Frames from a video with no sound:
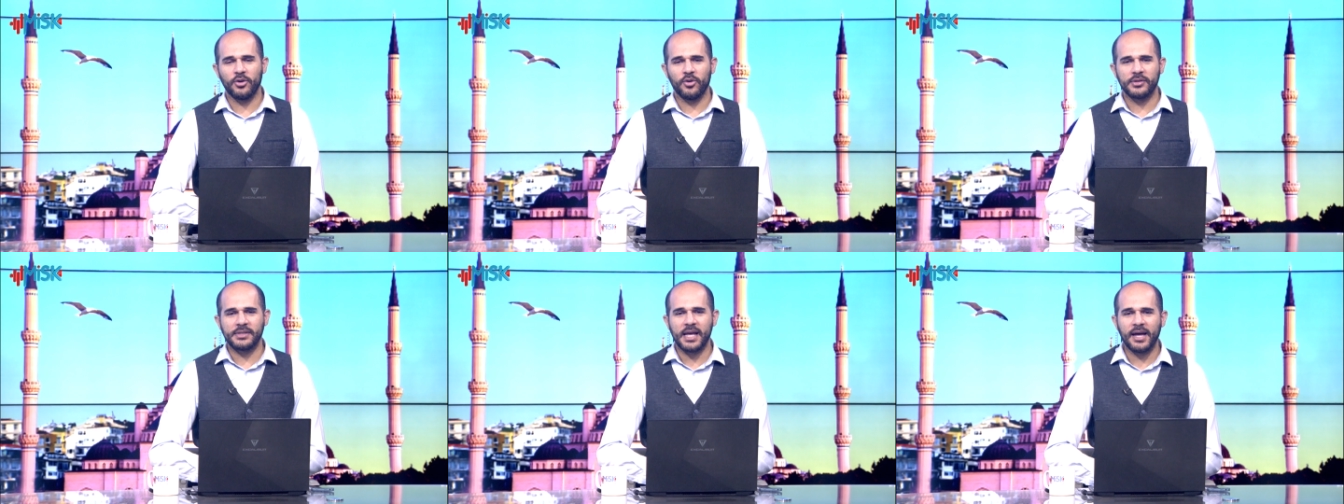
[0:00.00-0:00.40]

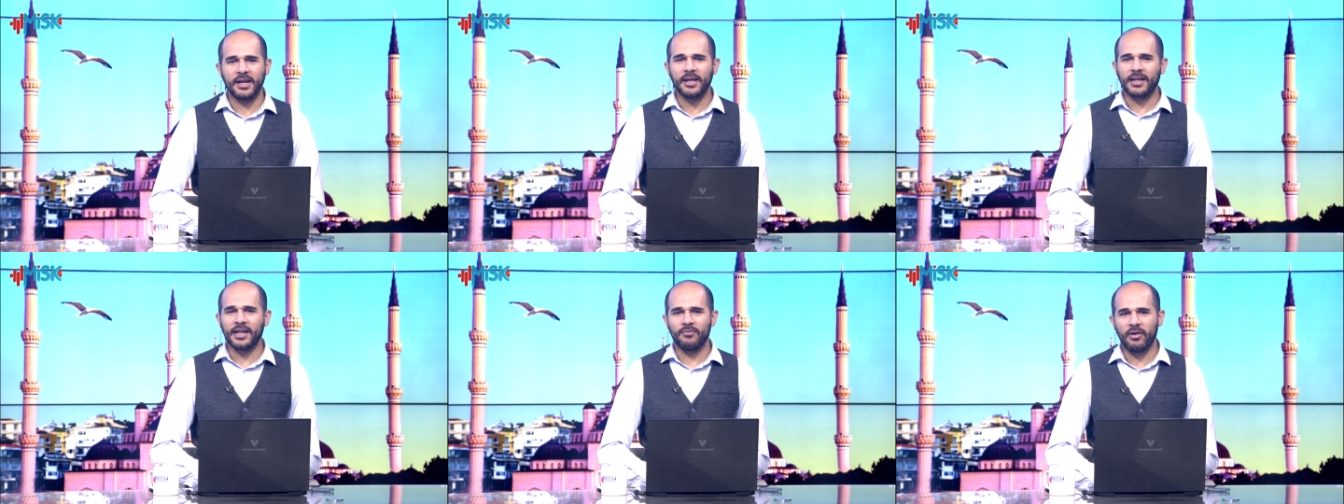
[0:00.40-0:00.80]
انه
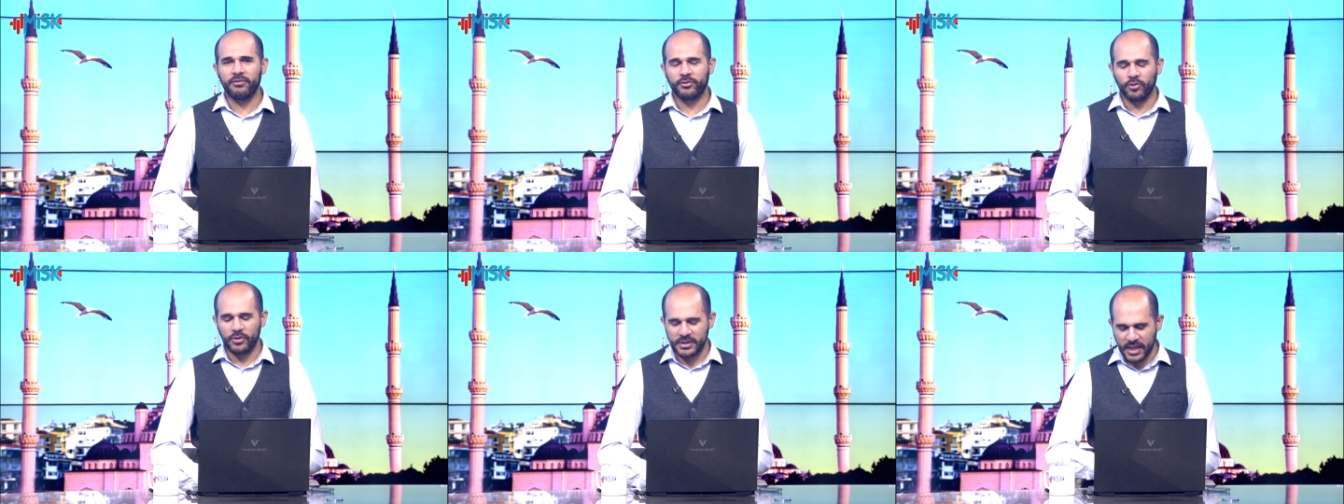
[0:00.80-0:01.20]
ساريه
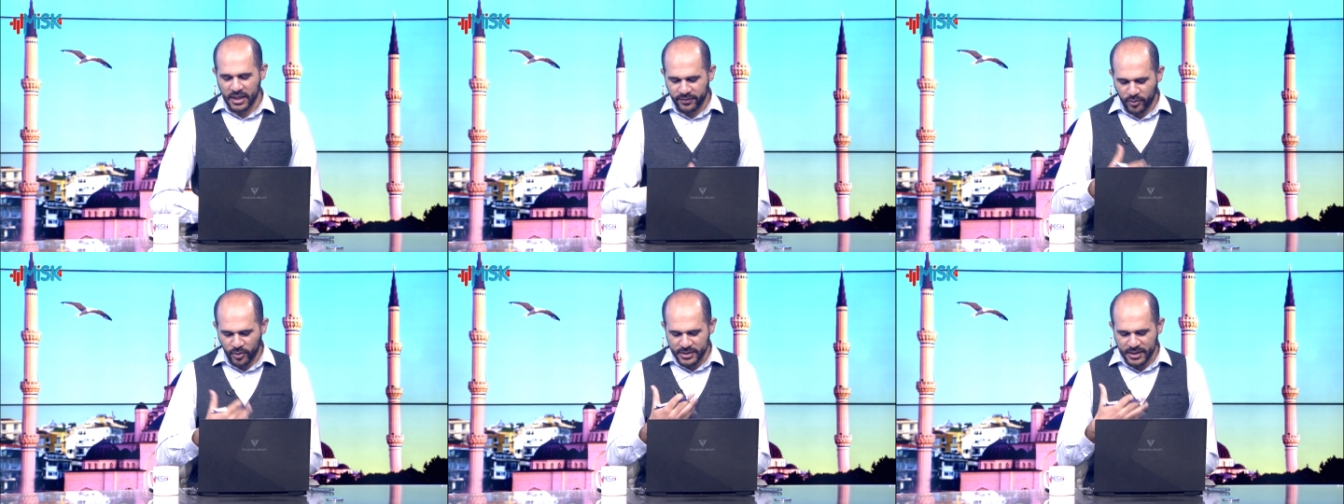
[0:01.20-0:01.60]
المفعول استاذ
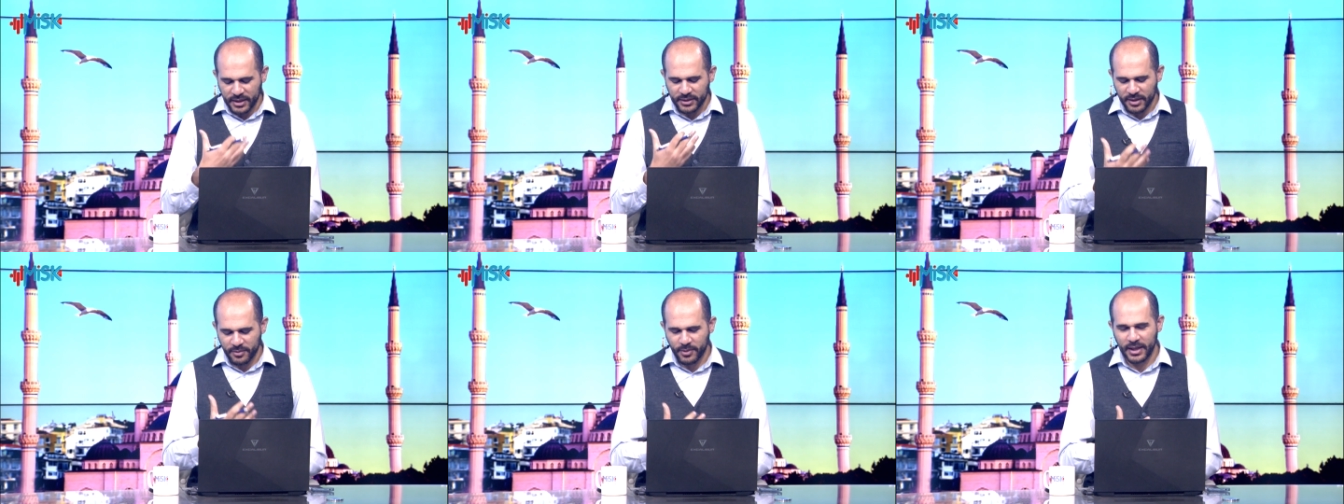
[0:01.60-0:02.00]
فواز
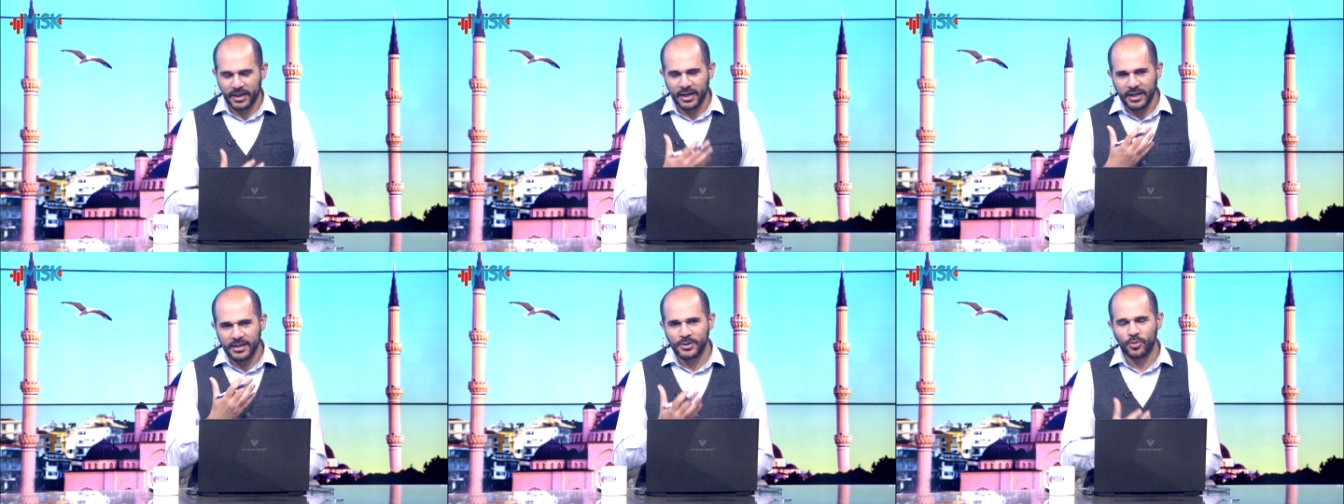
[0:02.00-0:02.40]
خطر
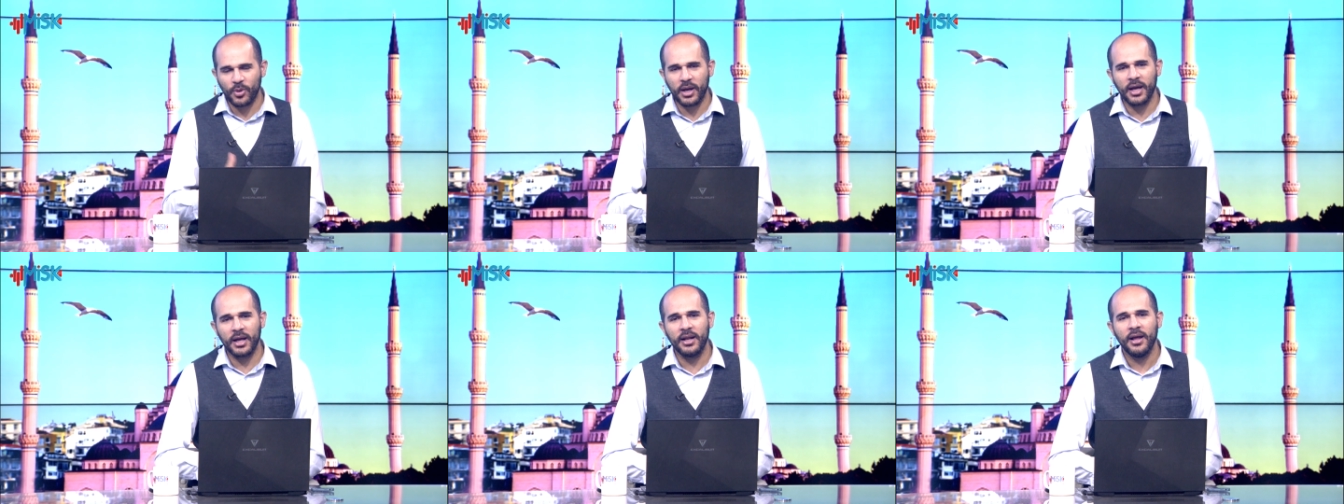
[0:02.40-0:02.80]
بالي الان
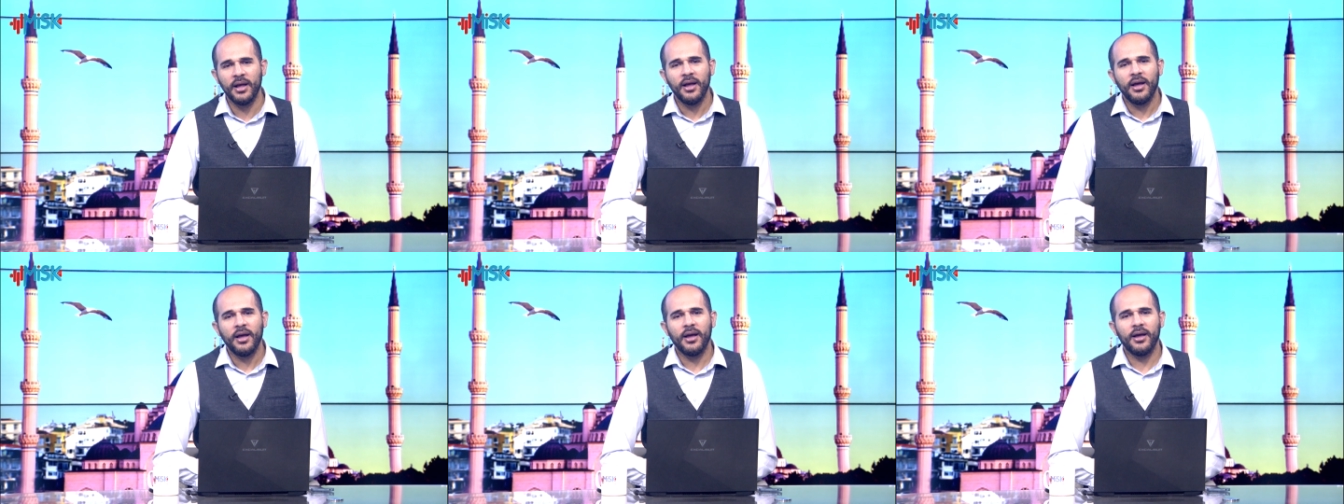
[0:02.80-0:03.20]
سؤال
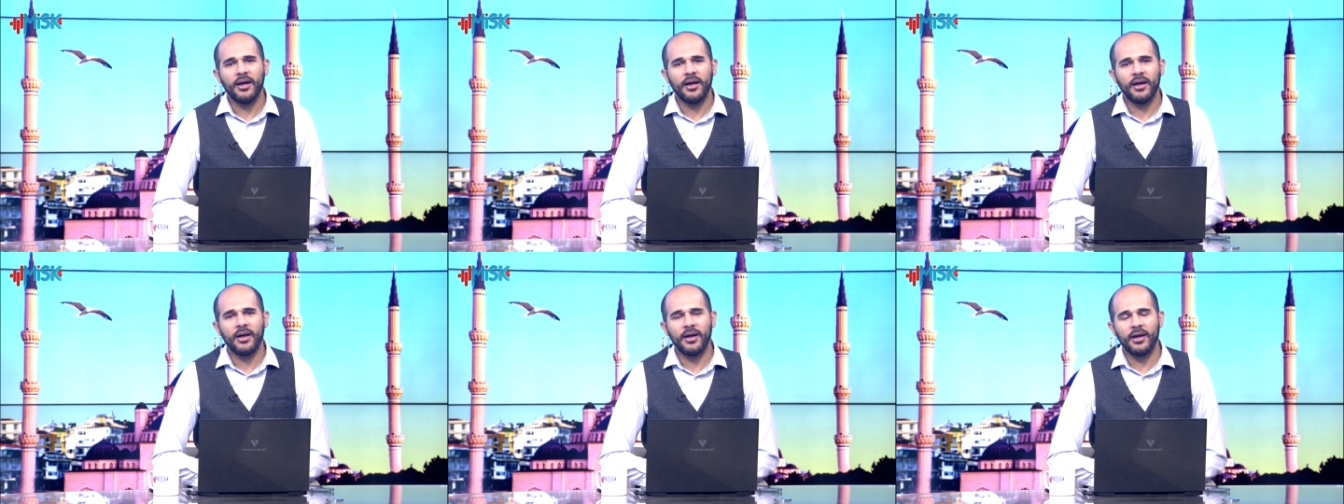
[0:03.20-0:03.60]

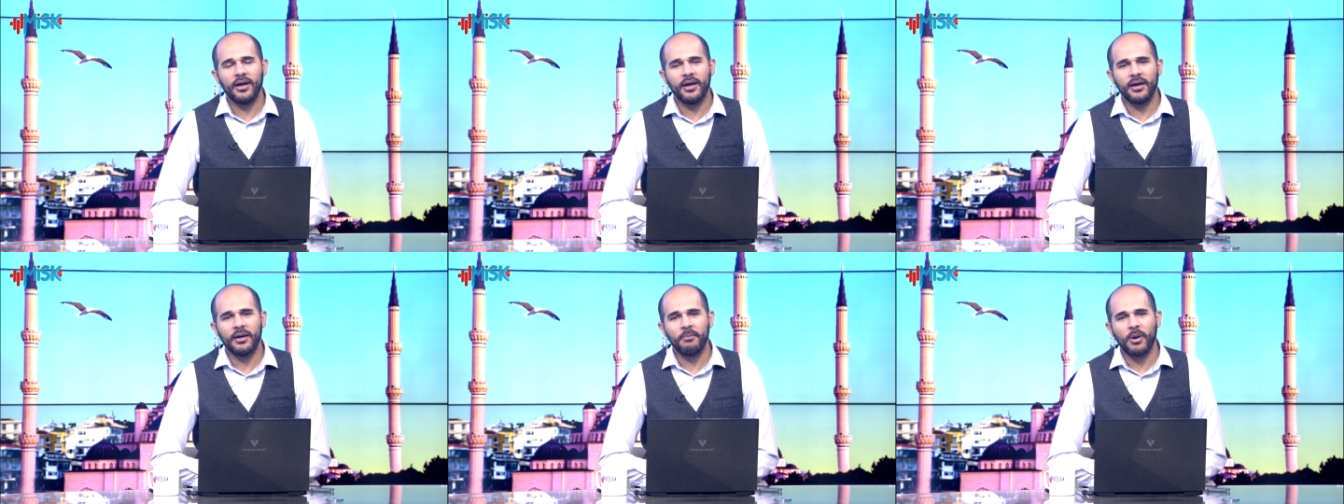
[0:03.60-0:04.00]

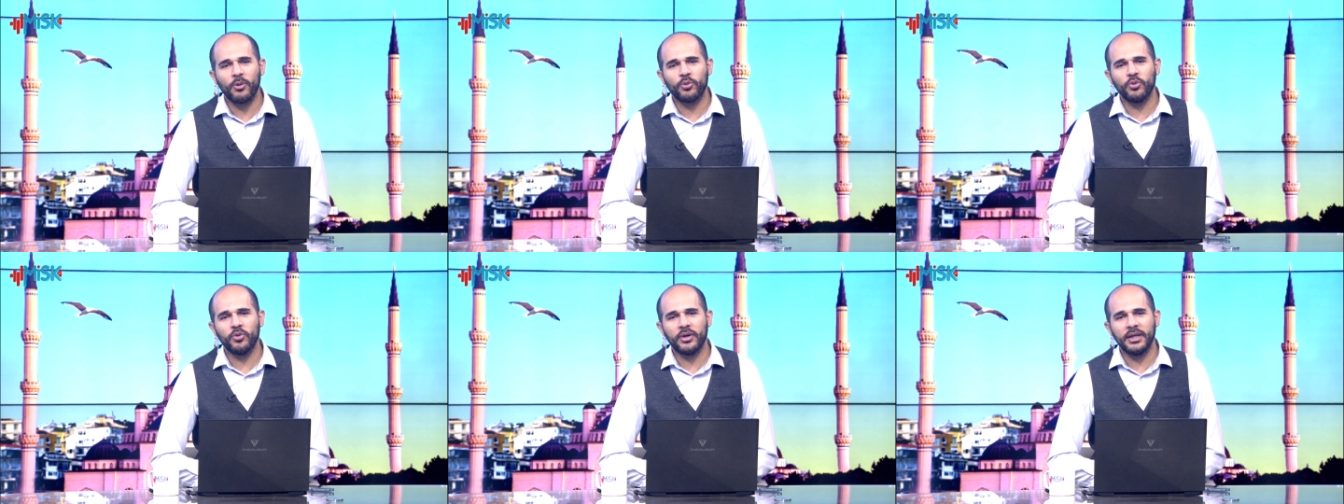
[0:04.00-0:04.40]
آه،
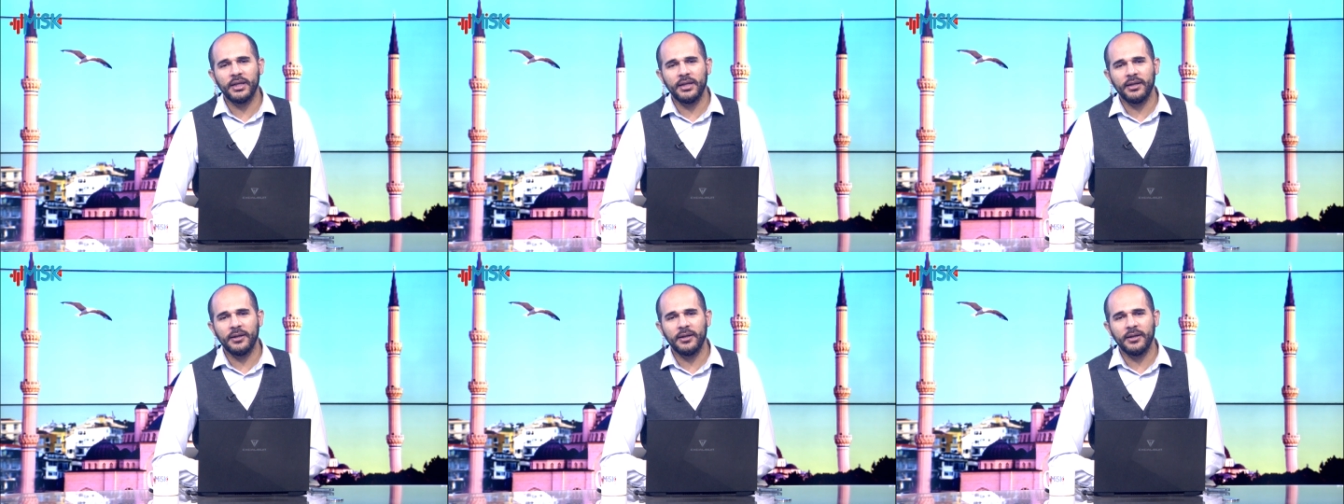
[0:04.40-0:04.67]
موضوع